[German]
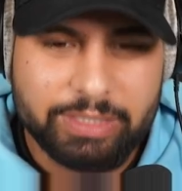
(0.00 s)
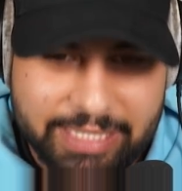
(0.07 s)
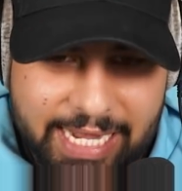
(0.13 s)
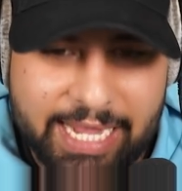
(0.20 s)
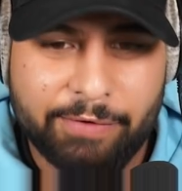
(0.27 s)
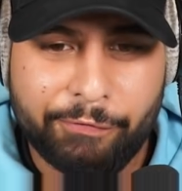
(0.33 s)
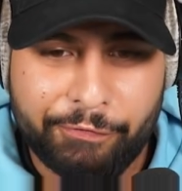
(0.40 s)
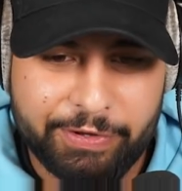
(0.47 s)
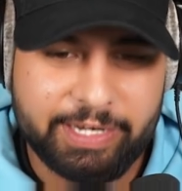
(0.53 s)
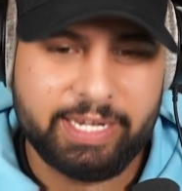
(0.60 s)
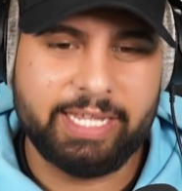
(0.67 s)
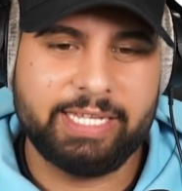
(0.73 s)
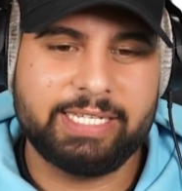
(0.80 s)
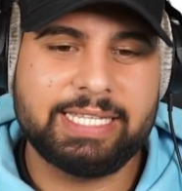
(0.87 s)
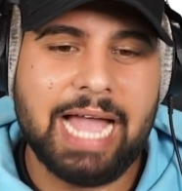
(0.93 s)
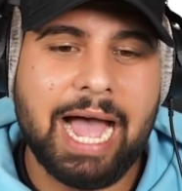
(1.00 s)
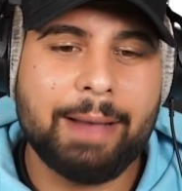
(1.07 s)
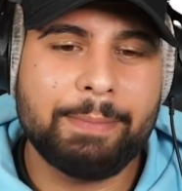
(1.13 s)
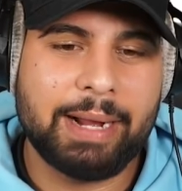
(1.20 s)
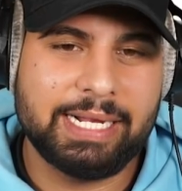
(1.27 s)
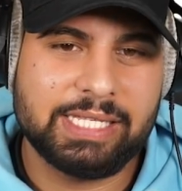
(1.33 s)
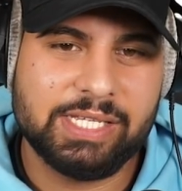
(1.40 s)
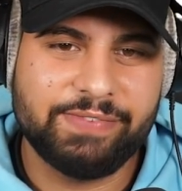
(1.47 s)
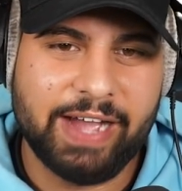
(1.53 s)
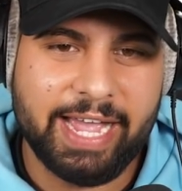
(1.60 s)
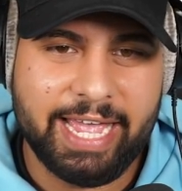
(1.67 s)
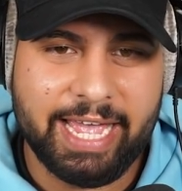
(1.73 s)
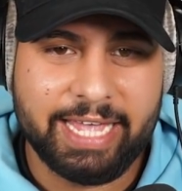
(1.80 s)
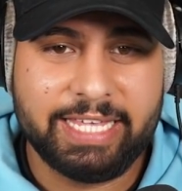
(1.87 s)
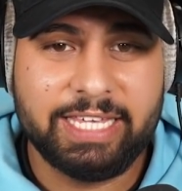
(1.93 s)
Den finde ich. Damals war
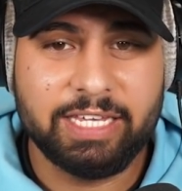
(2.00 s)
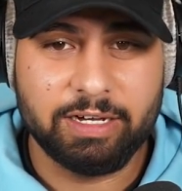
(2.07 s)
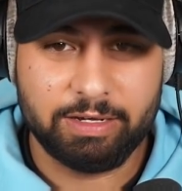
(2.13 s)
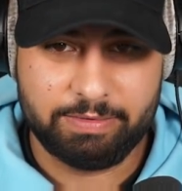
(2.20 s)
er hier.